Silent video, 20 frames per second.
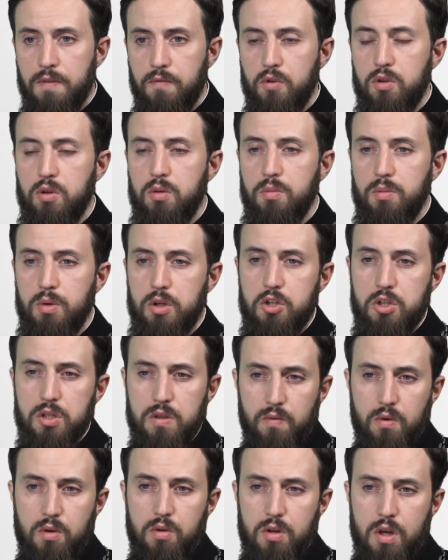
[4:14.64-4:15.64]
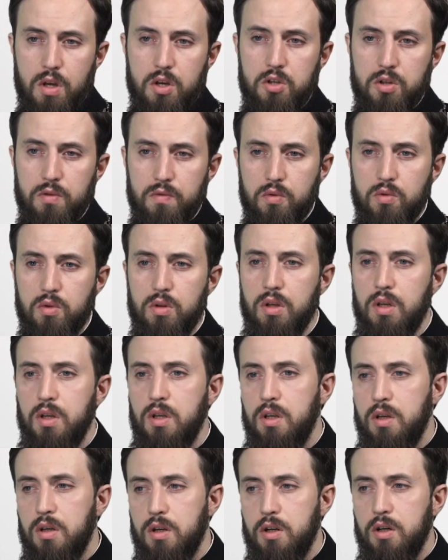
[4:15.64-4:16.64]
Вот большинство людей живут
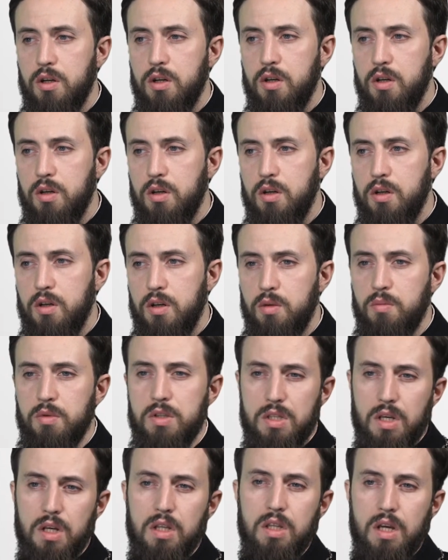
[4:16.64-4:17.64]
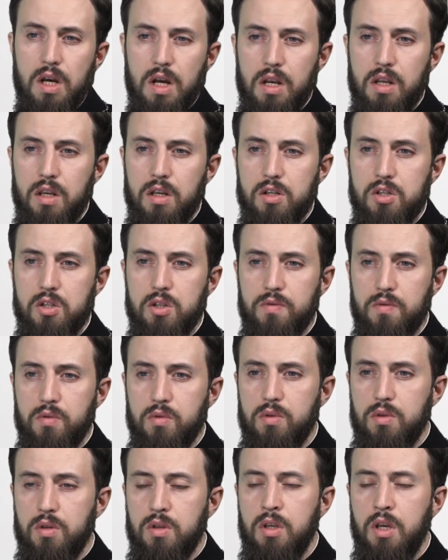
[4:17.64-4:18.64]
э, эмоционально,
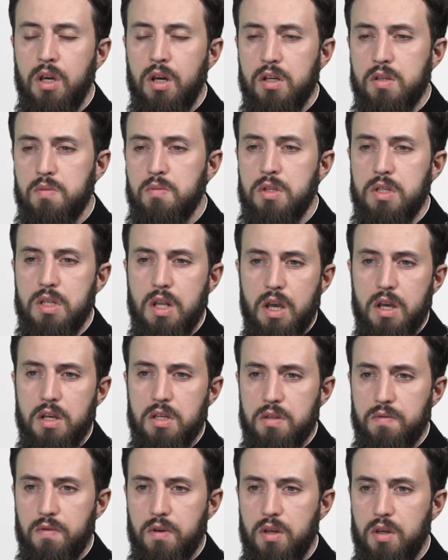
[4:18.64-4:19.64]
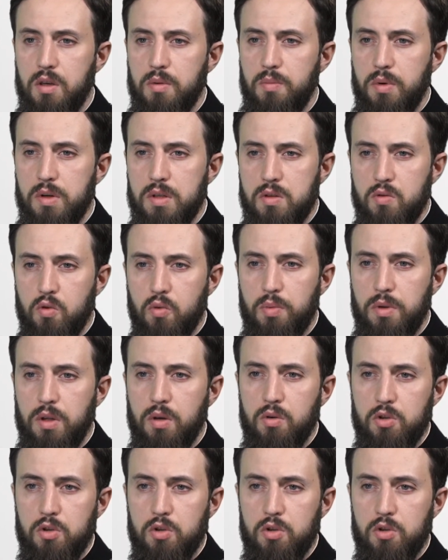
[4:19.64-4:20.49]
живут, не осмысляя свои поступки